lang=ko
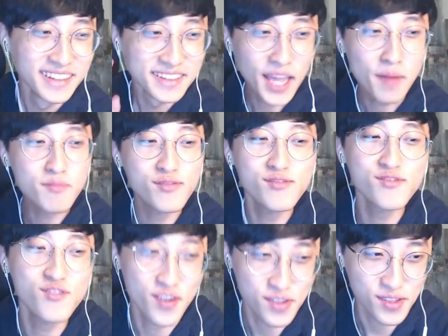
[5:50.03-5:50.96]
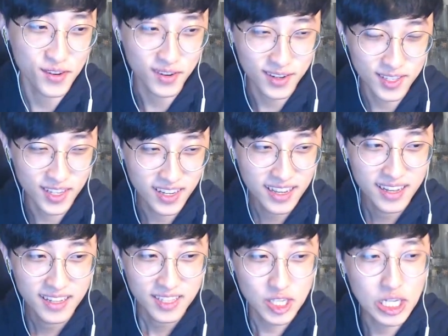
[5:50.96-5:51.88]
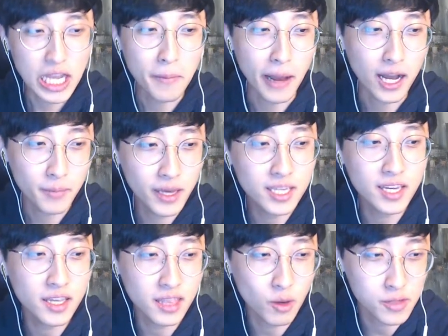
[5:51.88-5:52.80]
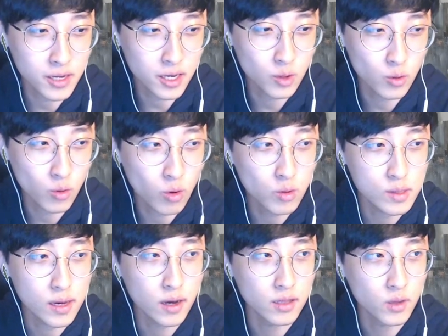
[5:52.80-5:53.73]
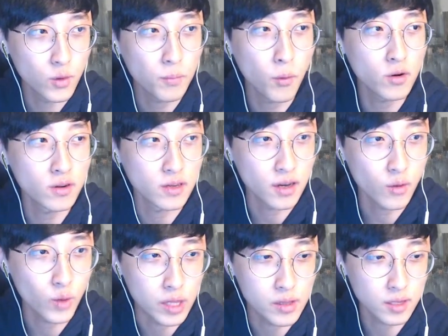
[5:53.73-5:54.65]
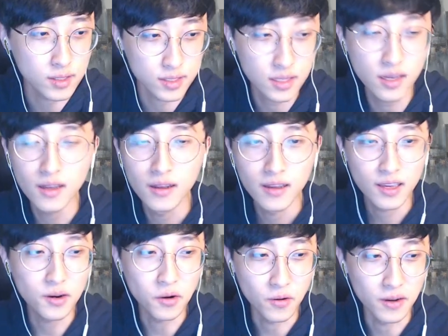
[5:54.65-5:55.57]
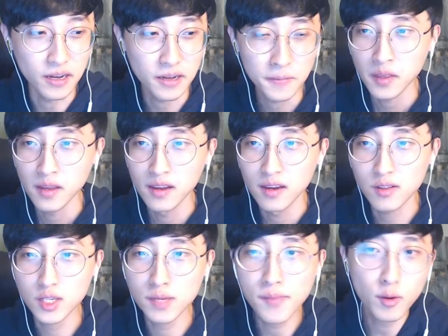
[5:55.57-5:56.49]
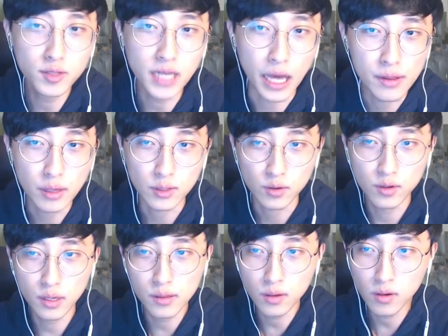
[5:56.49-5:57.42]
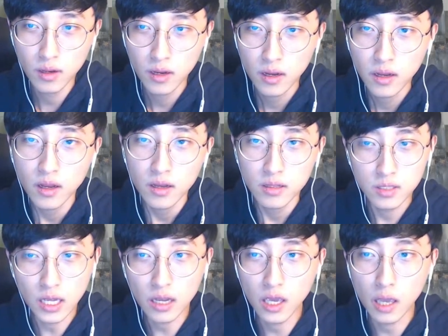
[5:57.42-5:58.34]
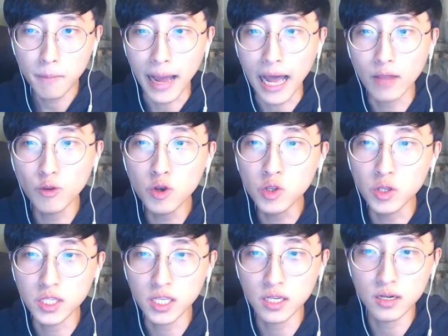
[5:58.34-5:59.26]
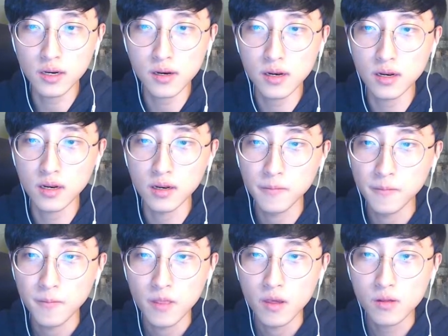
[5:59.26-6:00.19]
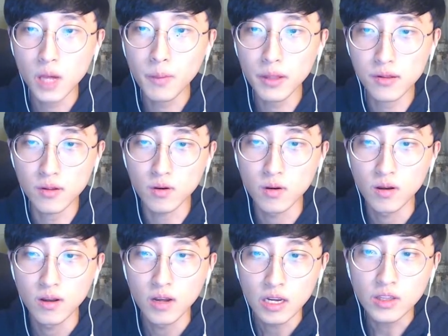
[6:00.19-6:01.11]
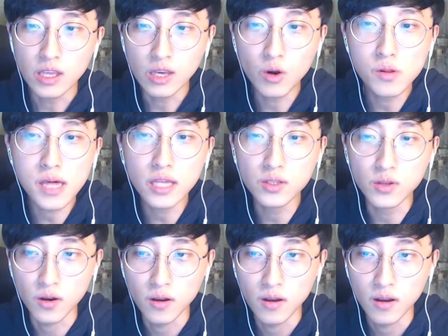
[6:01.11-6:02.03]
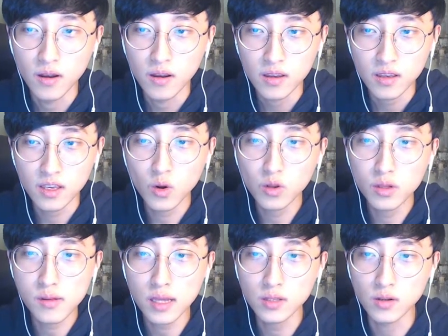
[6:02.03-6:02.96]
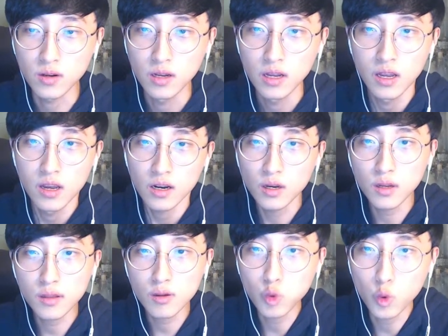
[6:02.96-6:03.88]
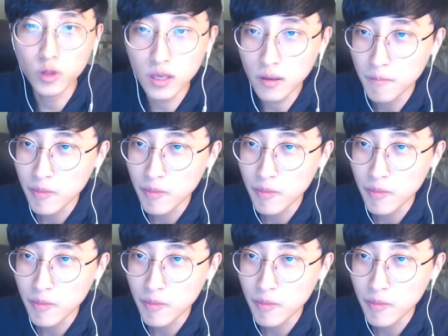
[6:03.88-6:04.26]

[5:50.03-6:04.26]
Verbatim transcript: 참 순수했어 그지? 지가 방금 해킹했다고 생각해놓고 어 이상하네 왜 버그인가? 왜 안 사지지? 이런 거야 10만원어치가 안 사죠 그래서 작게 만원어치를 사봤어 근데 이건 사죠 이거는 사죠 그래서 돈이